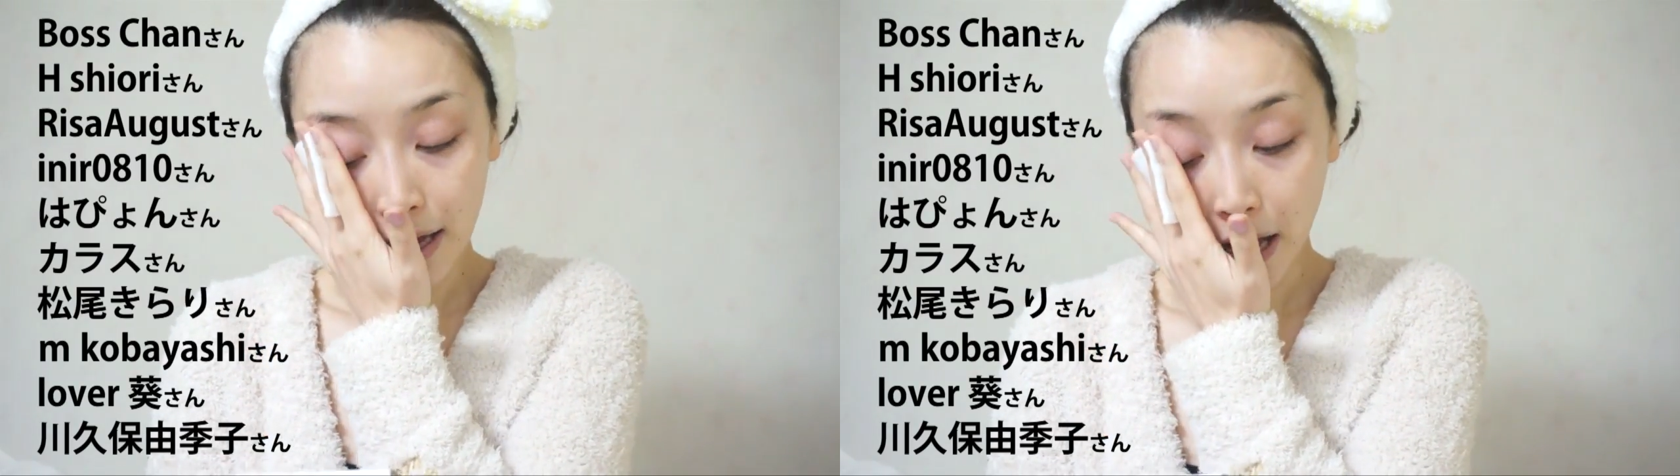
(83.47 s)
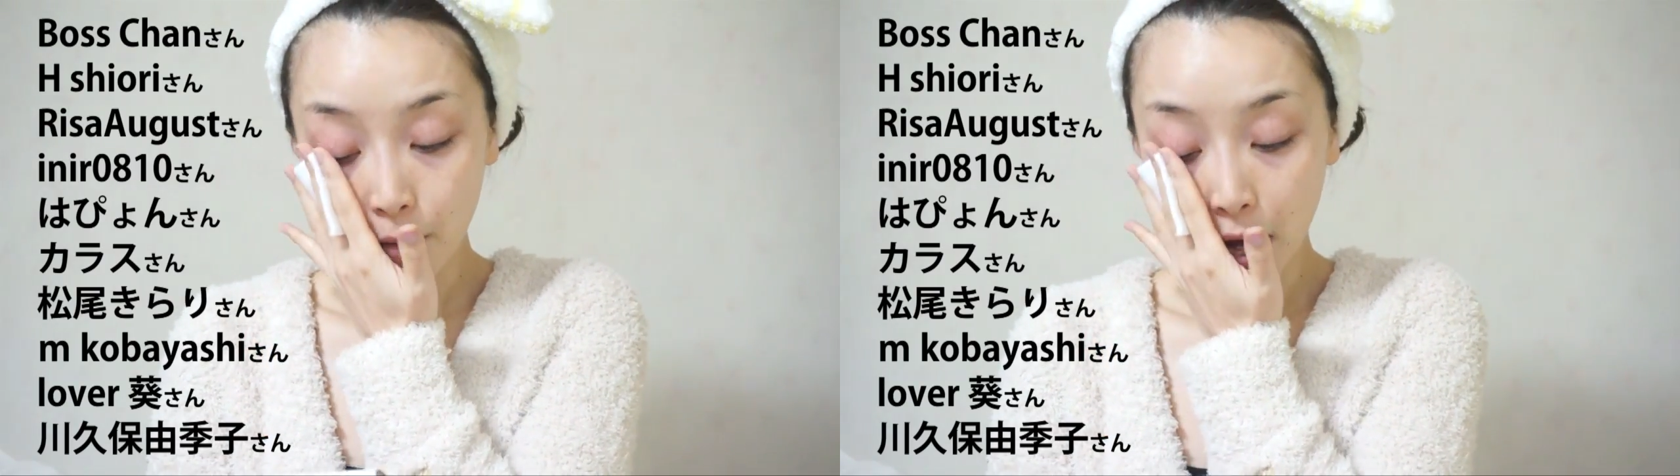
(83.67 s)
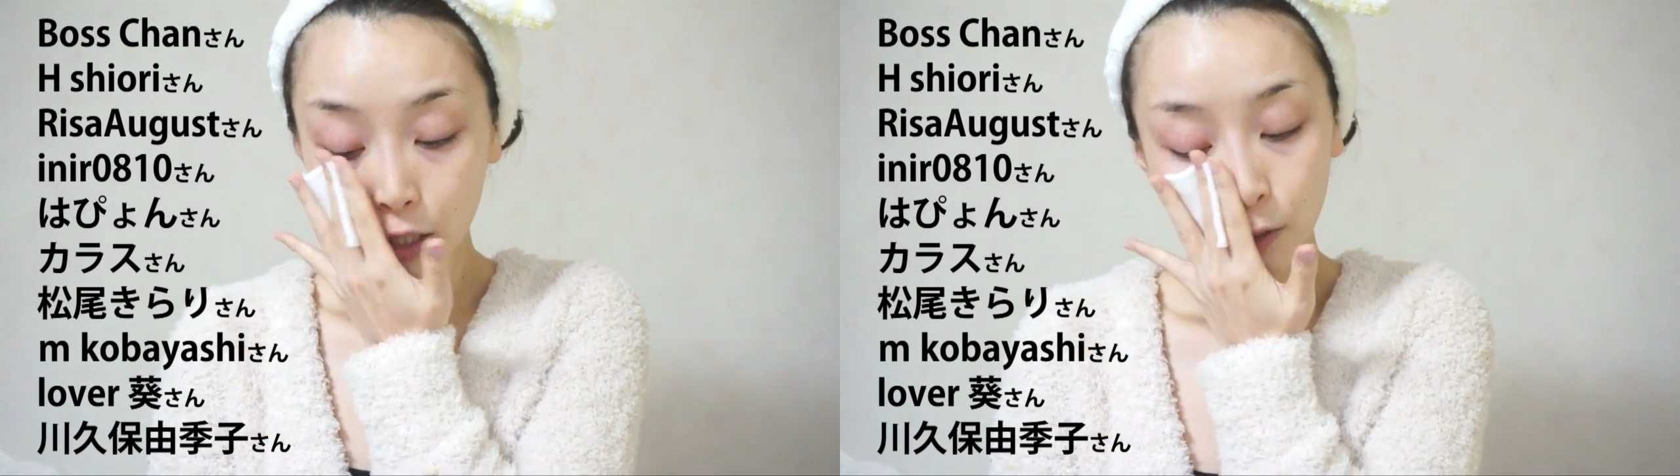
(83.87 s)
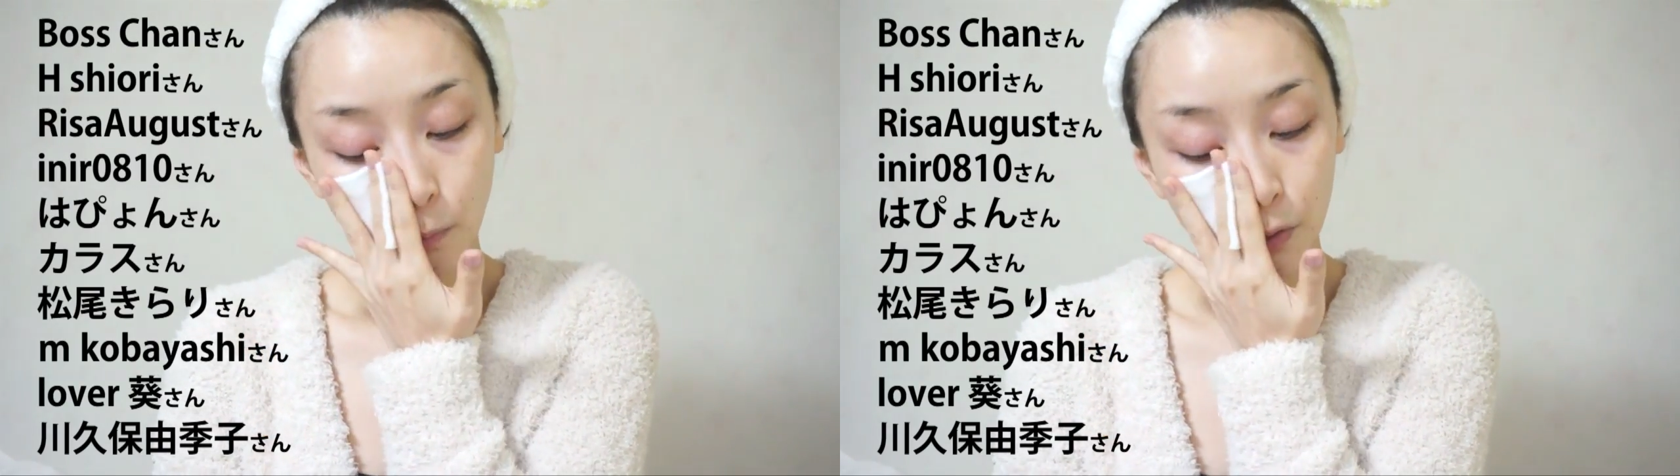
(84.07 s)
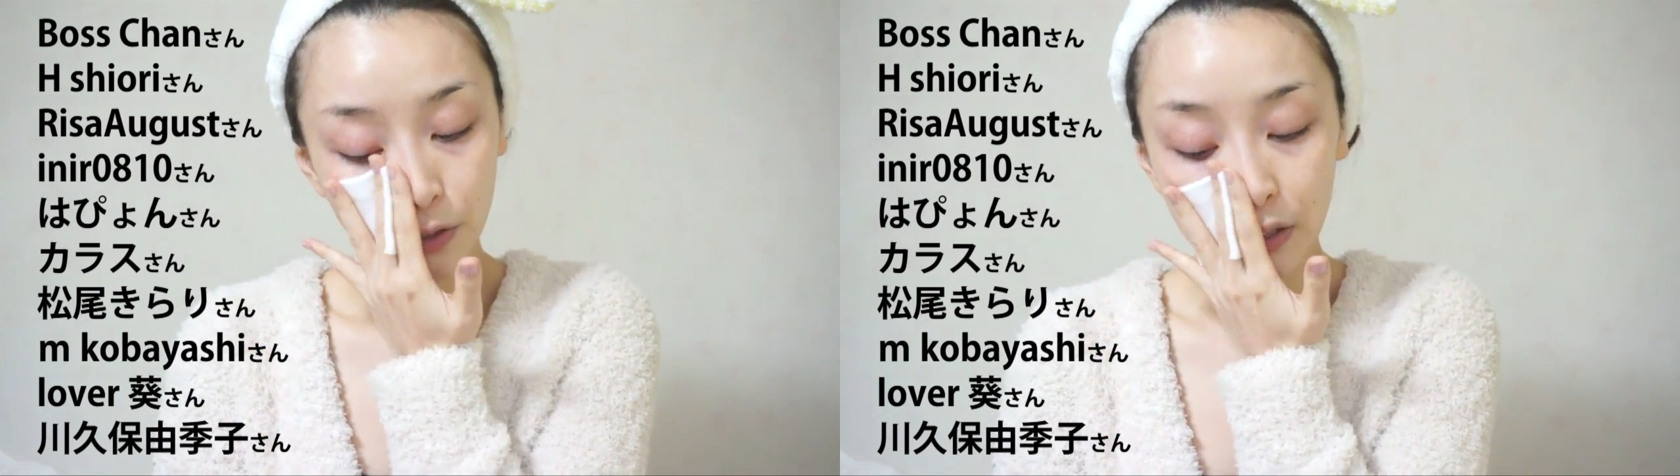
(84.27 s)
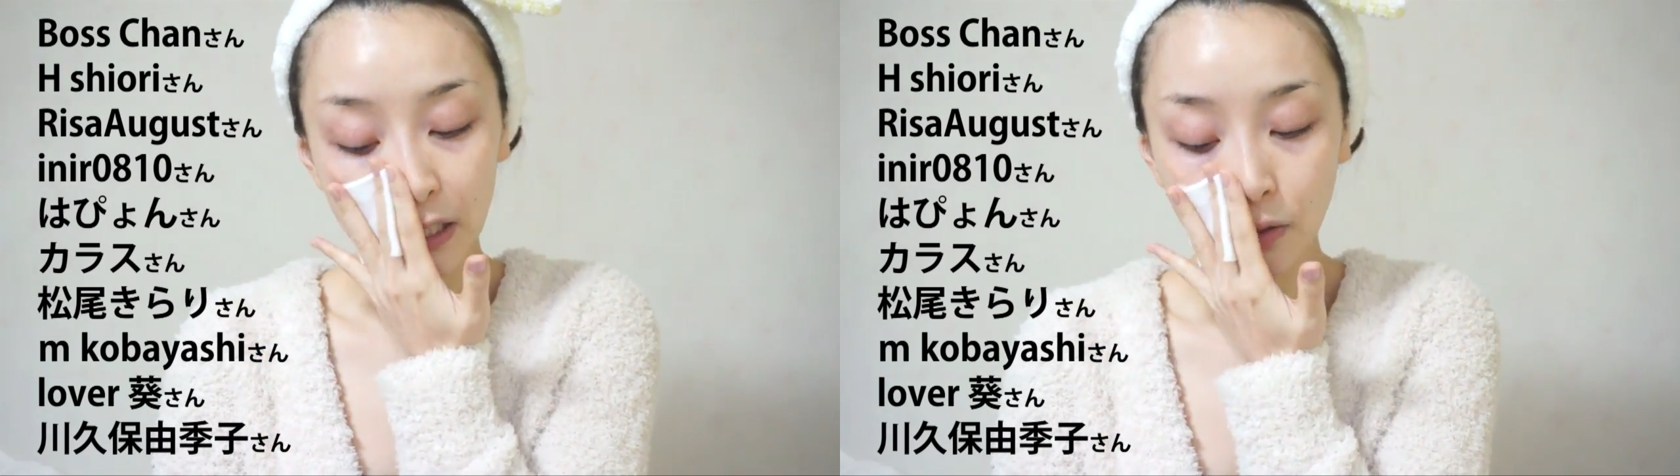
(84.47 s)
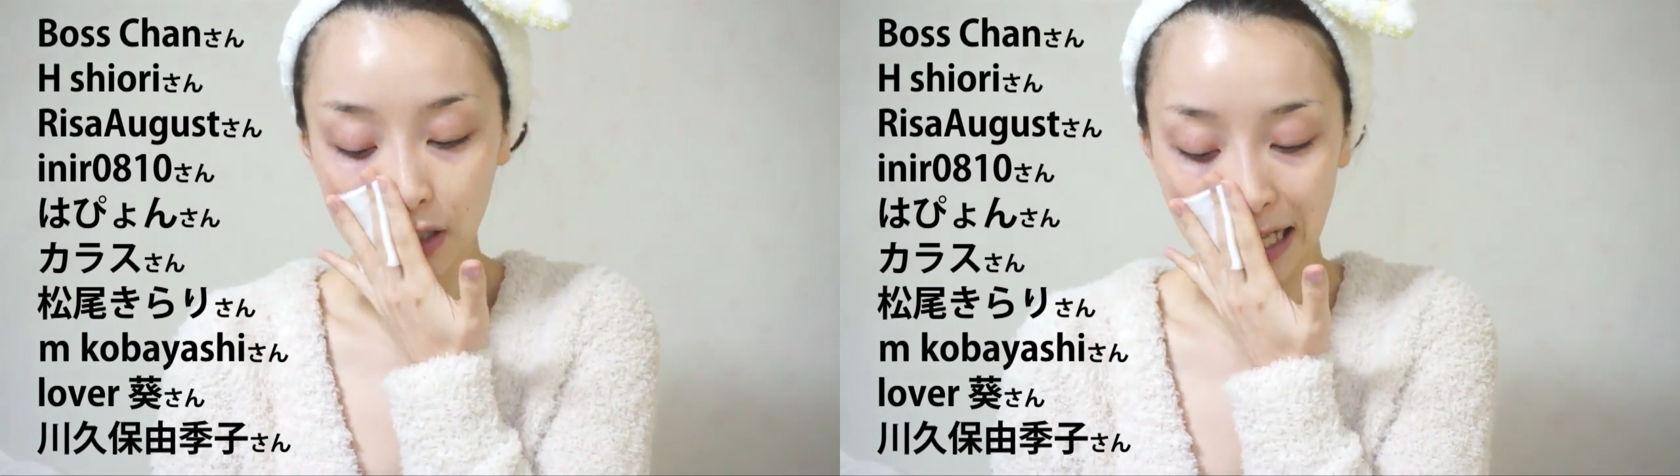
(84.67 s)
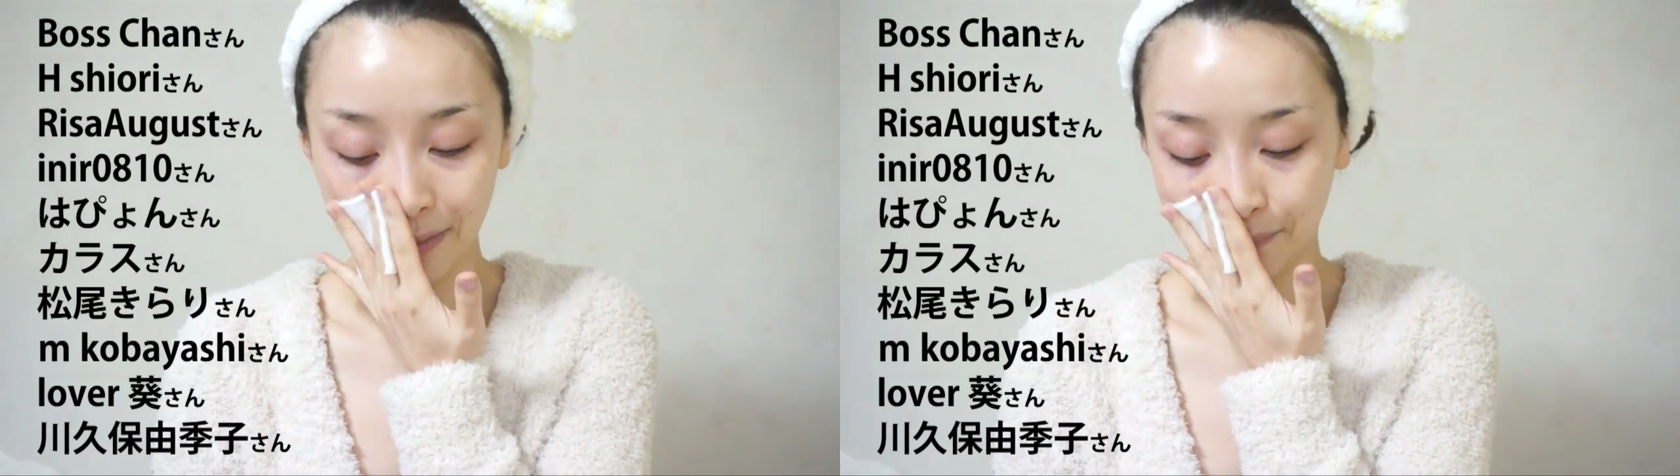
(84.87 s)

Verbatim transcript: 川久保由紀子さ